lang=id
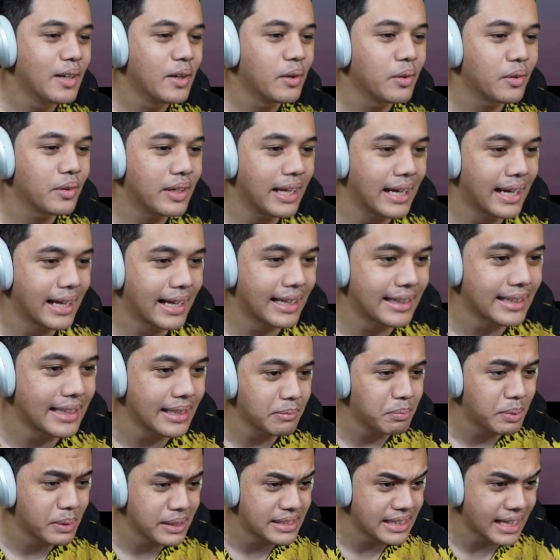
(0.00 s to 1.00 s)
Udahlah kita
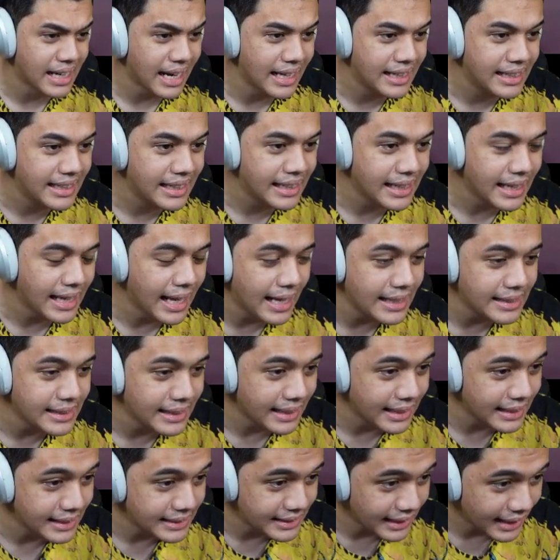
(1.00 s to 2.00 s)
berserah diri aja
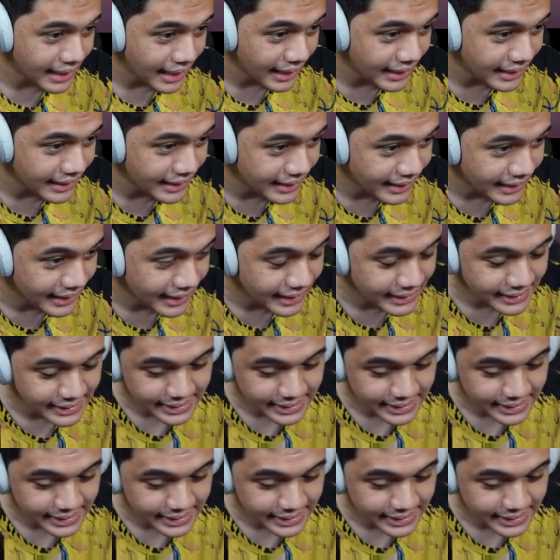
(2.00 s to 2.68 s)
guys ya kali ini guys